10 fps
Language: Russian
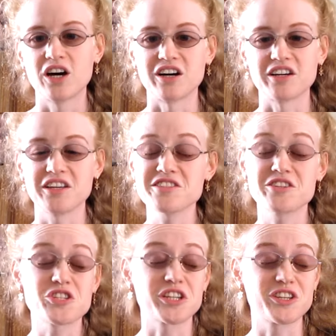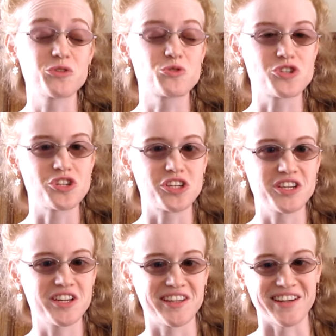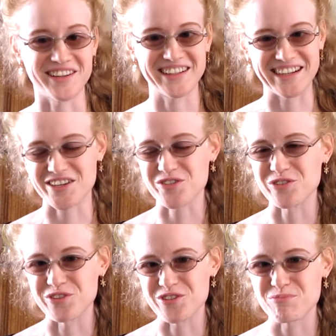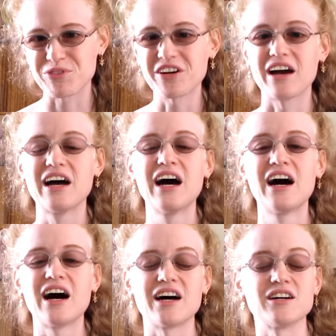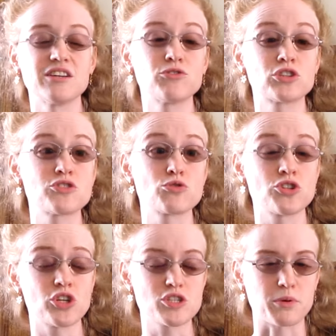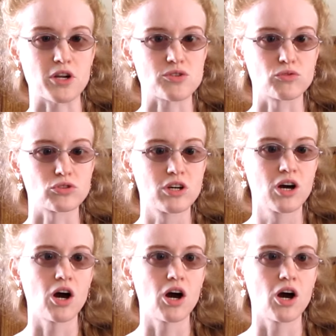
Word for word: А, есть даже такие ученики, их хорошо не очень много, а, и вот эти ученики спрашивают,